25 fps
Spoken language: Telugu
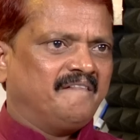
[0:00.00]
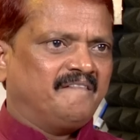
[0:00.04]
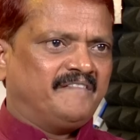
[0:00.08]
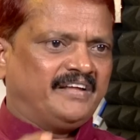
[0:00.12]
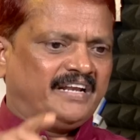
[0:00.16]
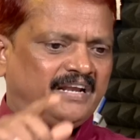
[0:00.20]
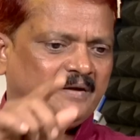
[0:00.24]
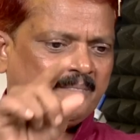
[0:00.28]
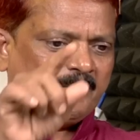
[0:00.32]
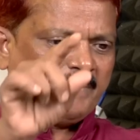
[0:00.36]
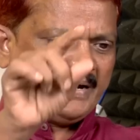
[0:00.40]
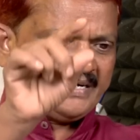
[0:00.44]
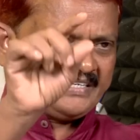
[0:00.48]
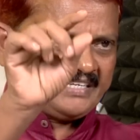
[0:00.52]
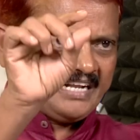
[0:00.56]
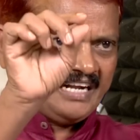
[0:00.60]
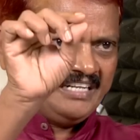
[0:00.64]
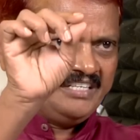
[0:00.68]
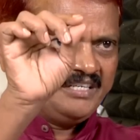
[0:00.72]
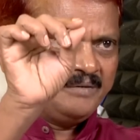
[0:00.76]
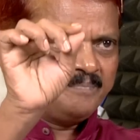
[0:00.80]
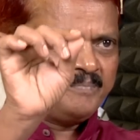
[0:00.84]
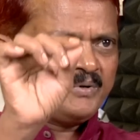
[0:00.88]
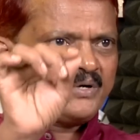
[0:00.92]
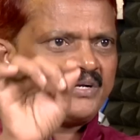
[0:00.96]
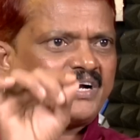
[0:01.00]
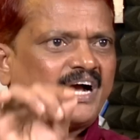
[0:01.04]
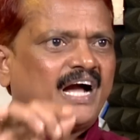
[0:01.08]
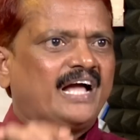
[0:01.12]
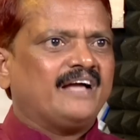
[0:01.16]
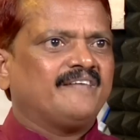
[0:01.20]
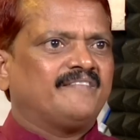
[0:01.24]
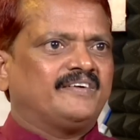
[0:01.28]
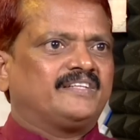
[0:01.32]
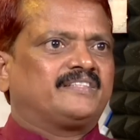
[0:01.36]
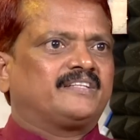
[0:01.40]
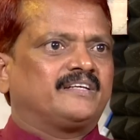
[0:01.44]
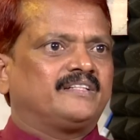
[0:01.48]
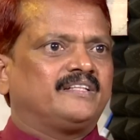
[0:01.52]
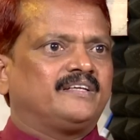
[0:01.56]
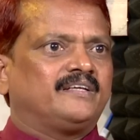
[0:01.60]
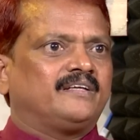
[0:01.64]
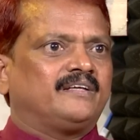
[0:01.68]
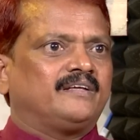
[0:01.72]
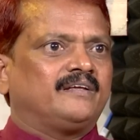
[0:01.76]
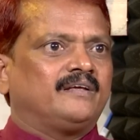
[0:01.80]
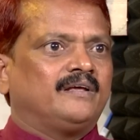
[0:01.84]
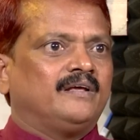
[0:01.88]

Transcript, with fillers: వీళ్ళ బట్టలు జింపుడు ఖాయమవుతుంది